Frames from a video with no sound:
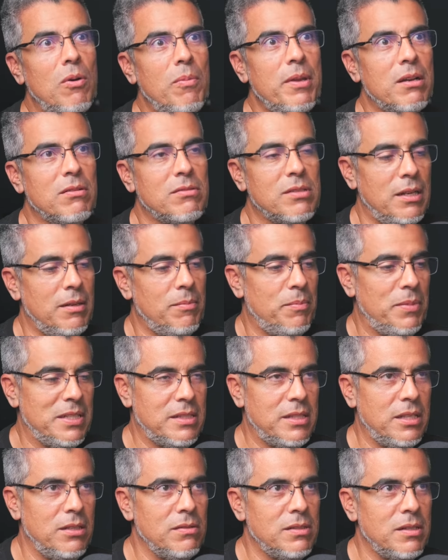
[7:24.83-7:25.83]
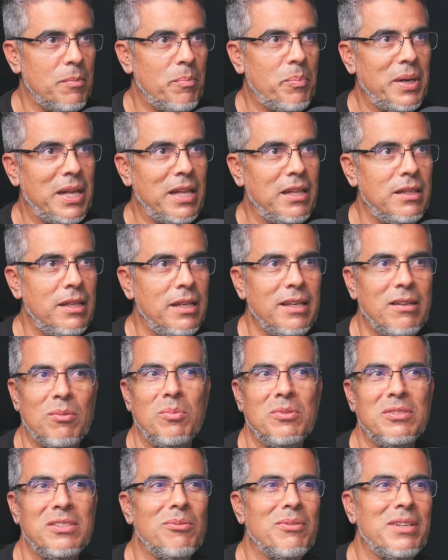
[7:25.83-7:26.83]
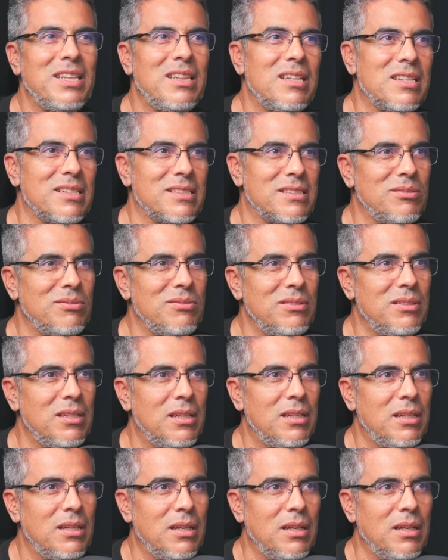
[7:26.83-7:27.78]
novia, o sea, el vestido se prende y cómo se lo quitas, ¿no?